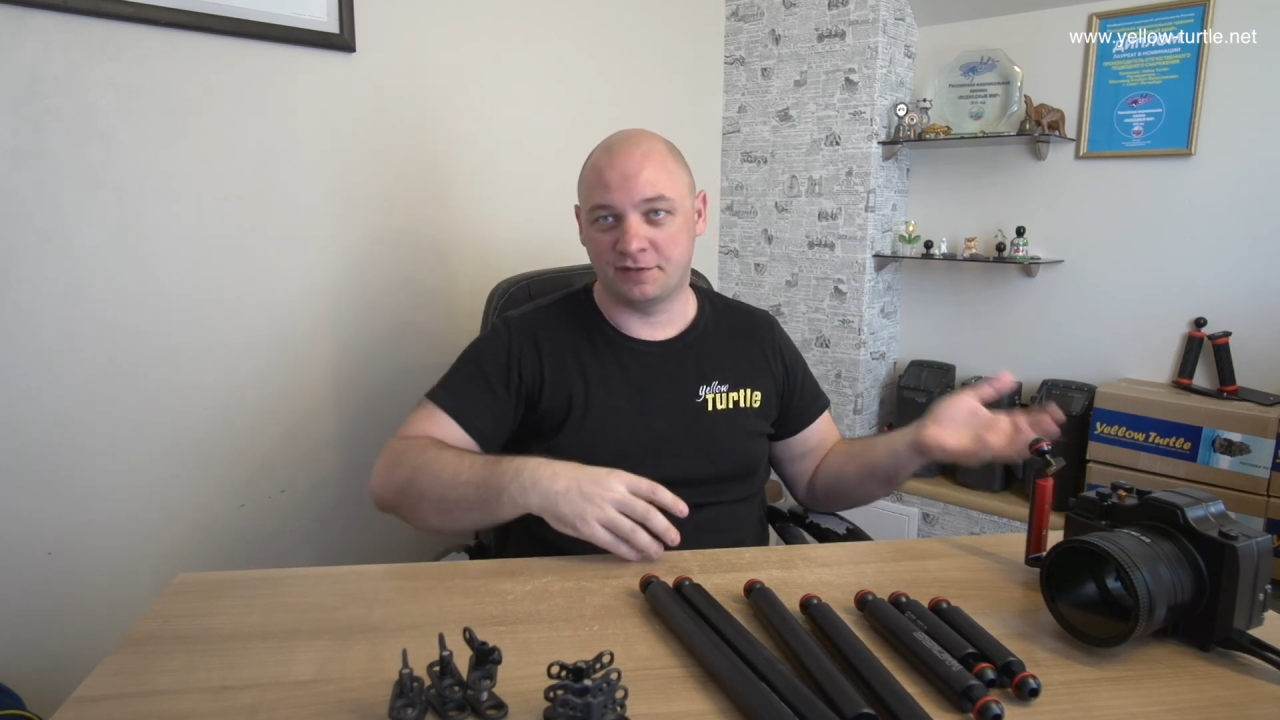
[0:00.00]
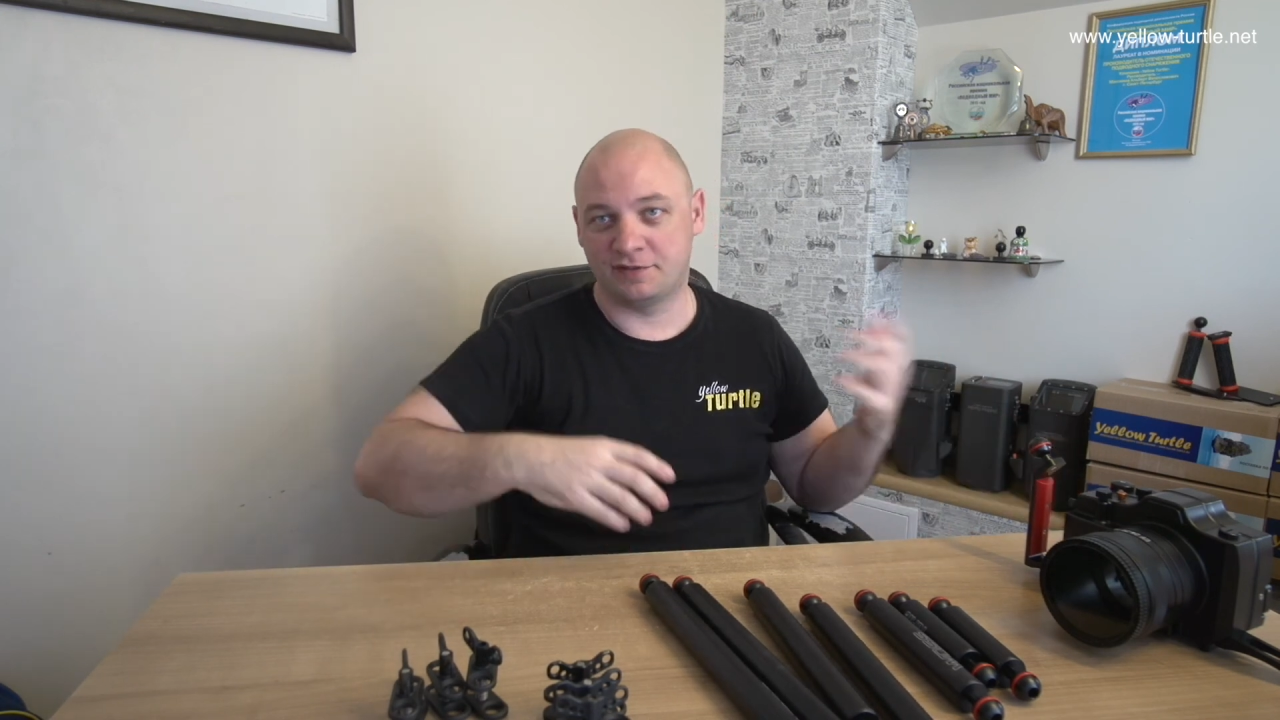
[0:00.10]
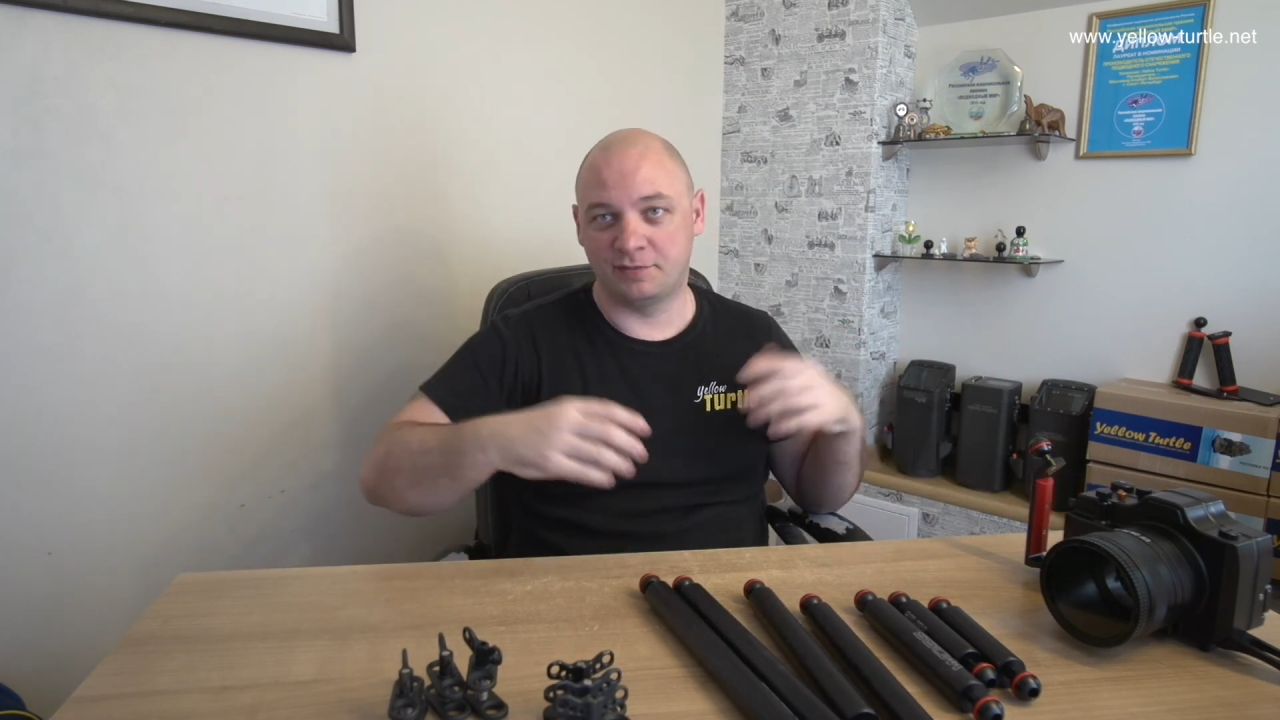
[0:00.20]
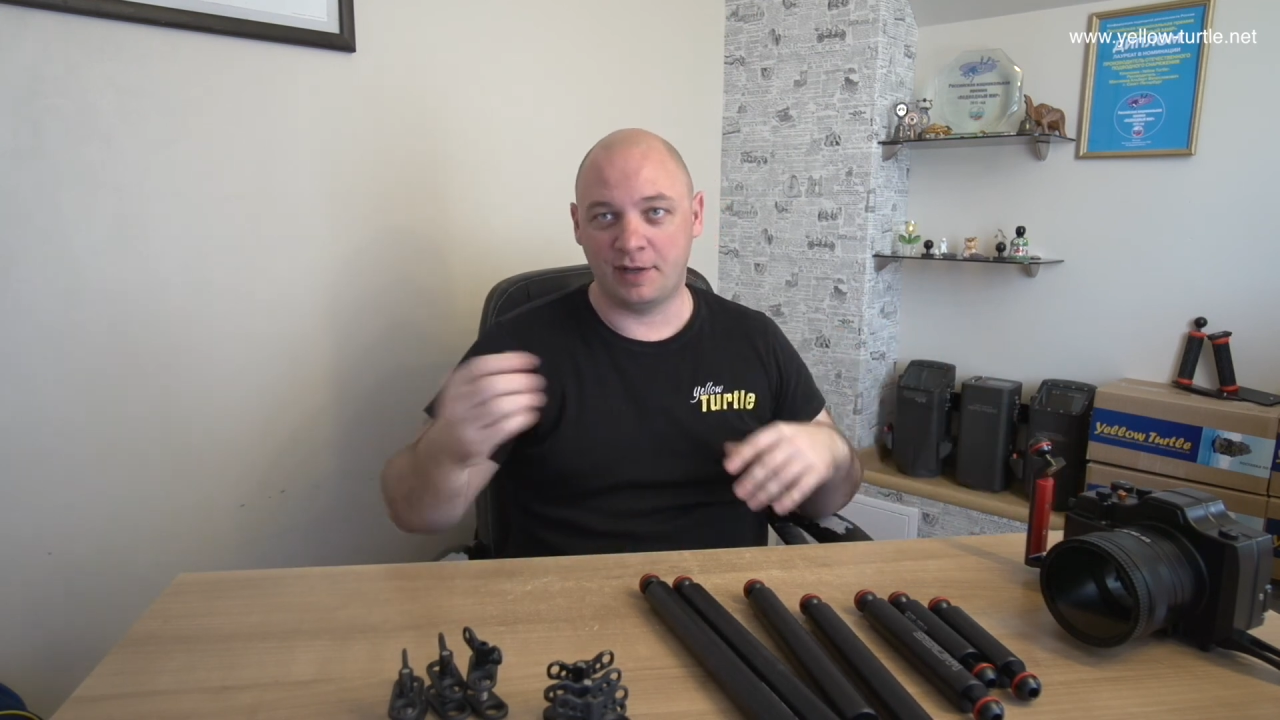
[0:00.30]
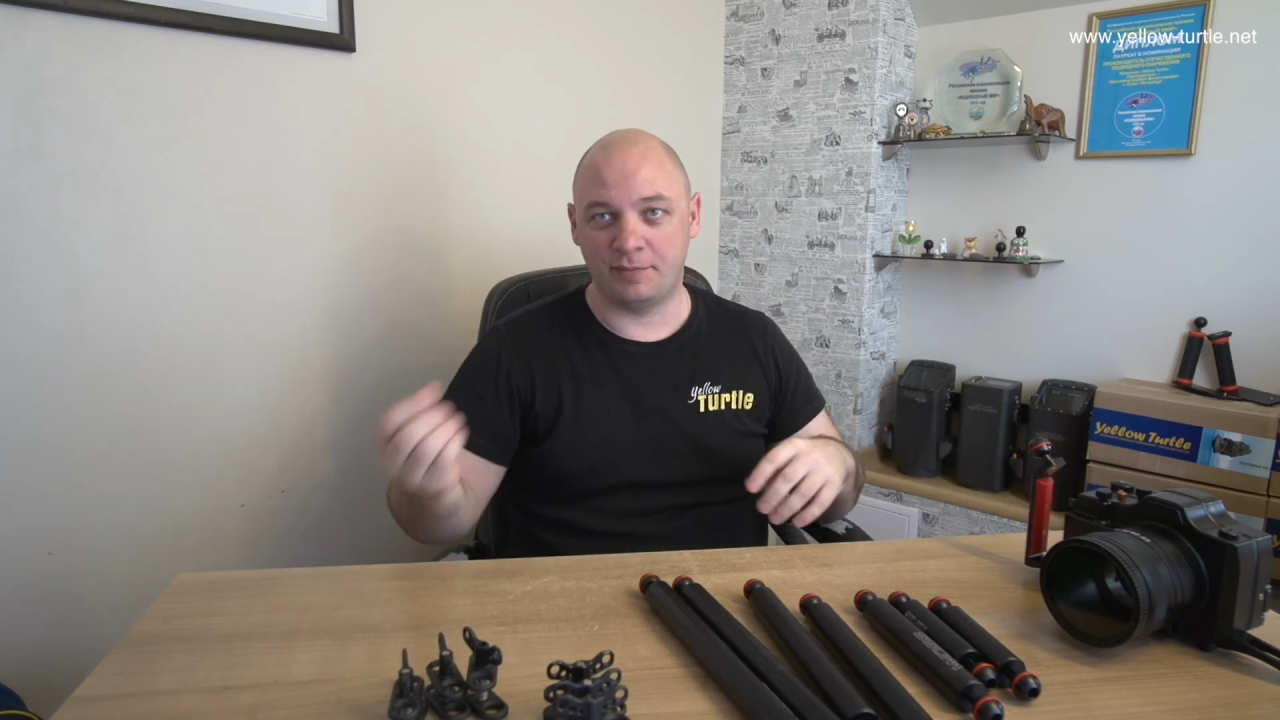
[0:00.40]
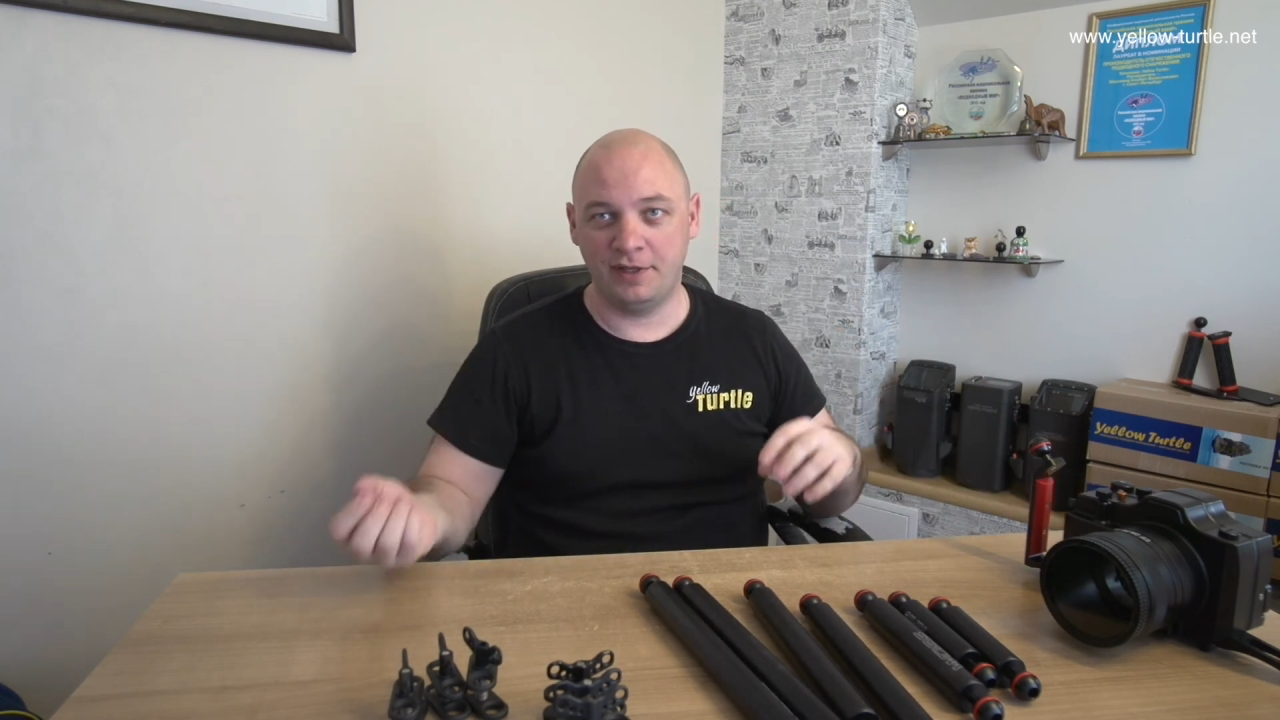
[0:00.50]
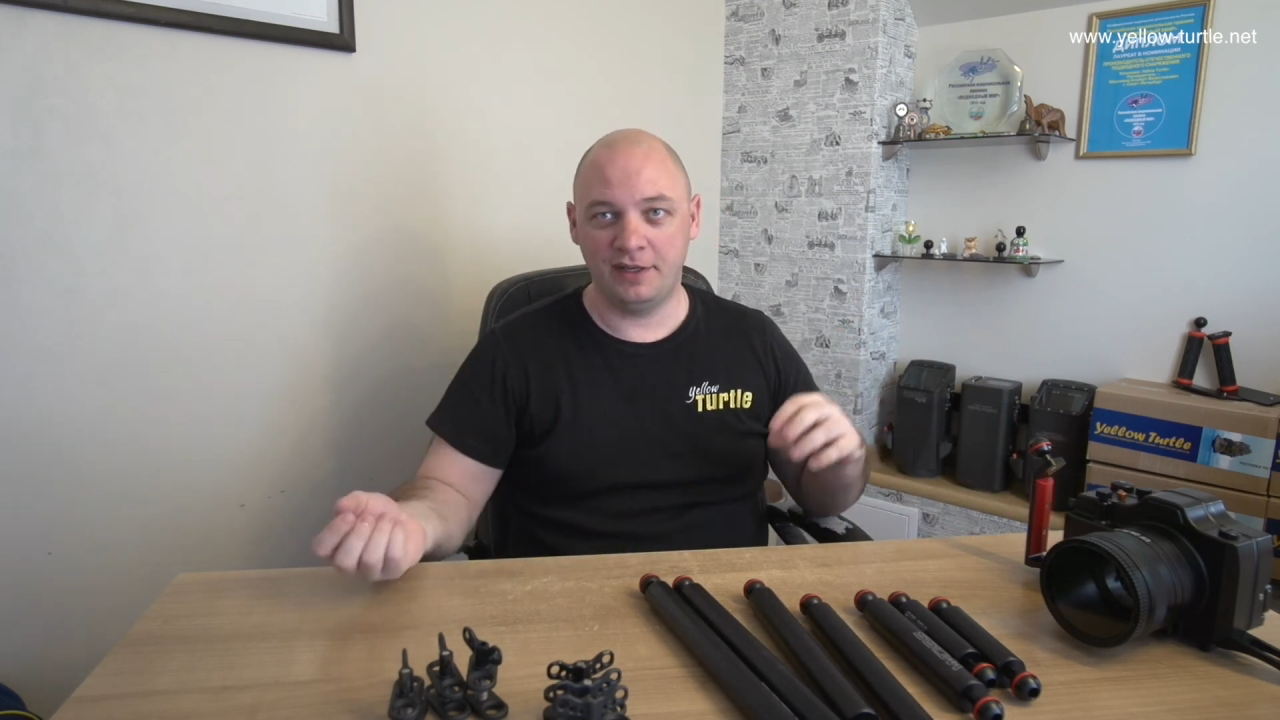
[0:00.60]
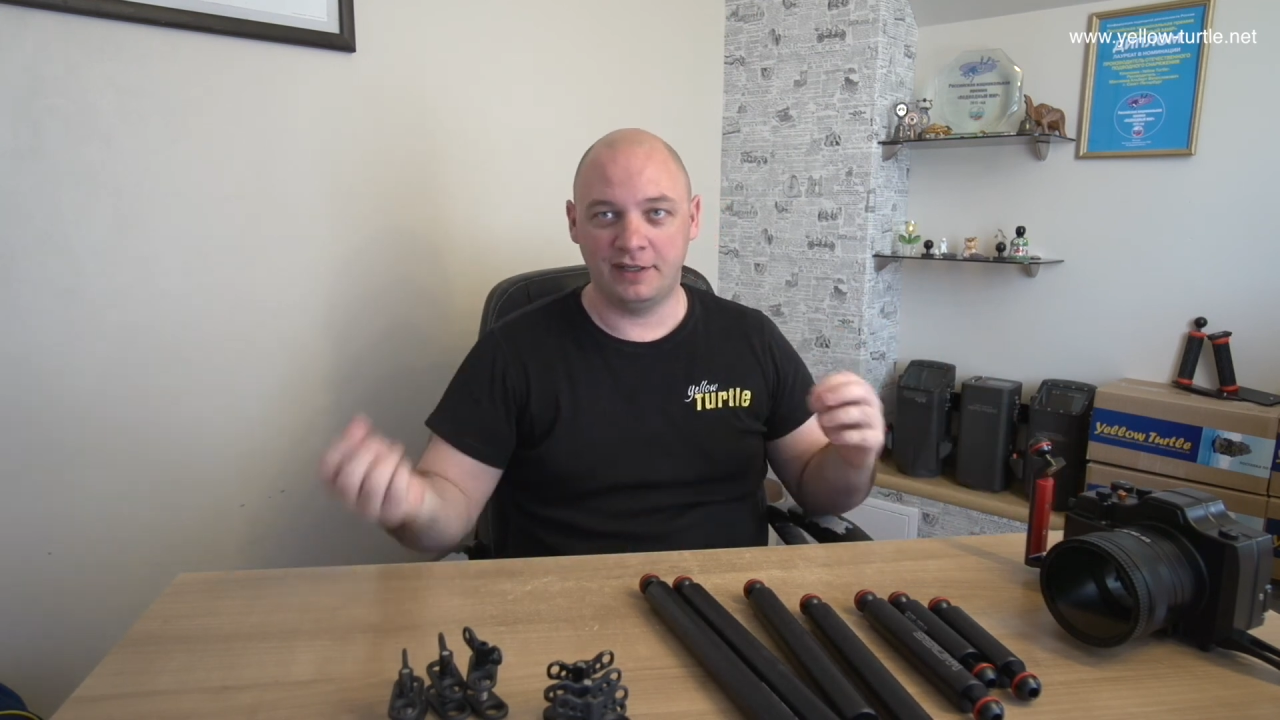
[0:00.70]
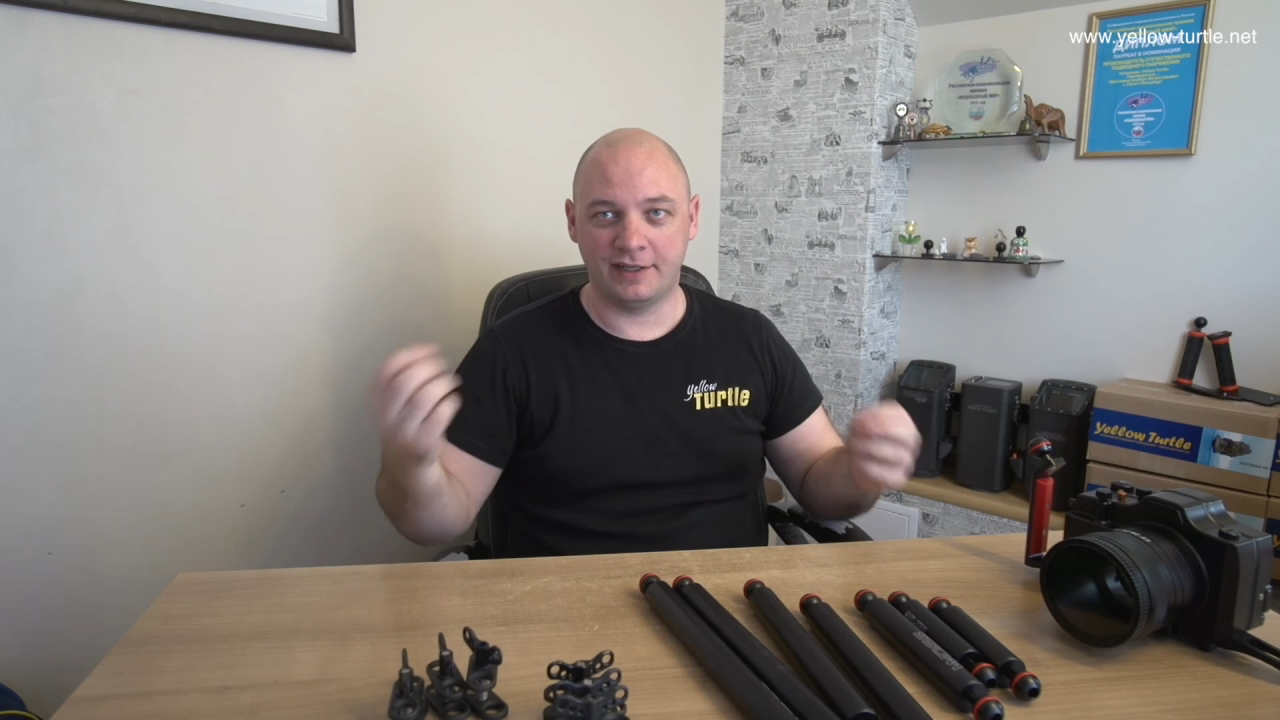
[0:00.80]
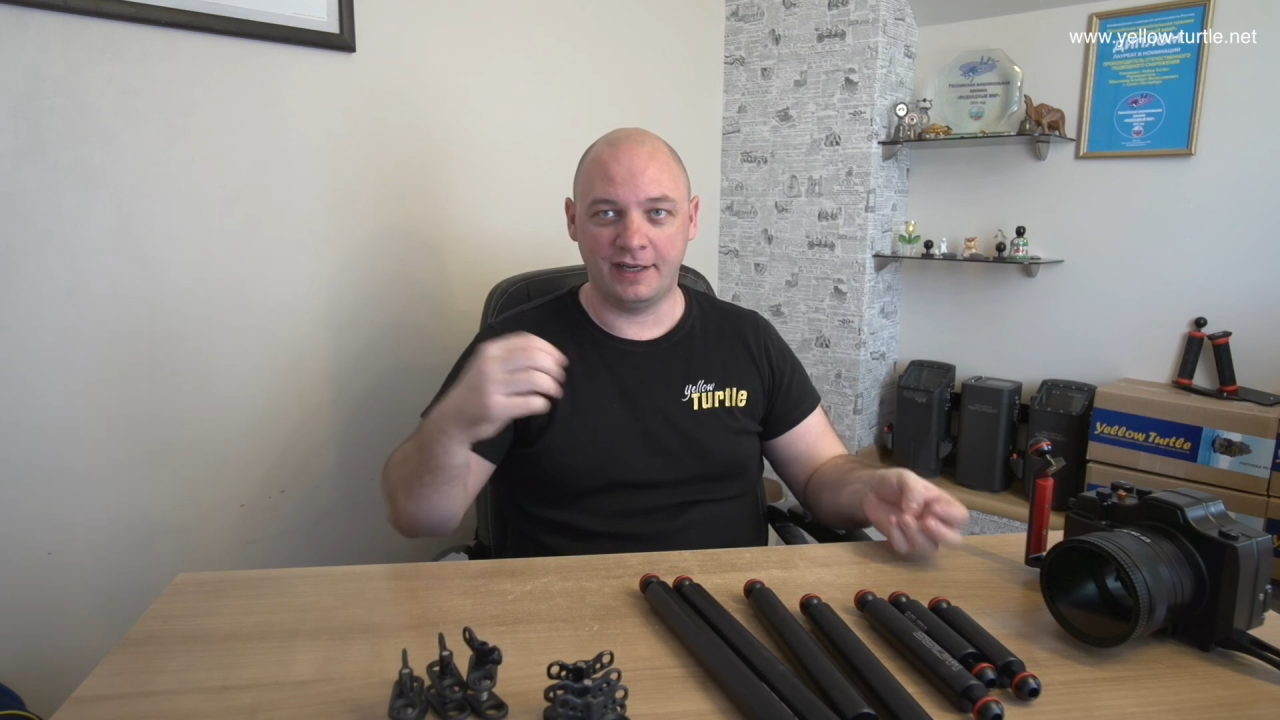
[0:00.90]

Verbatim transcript: автомобилей,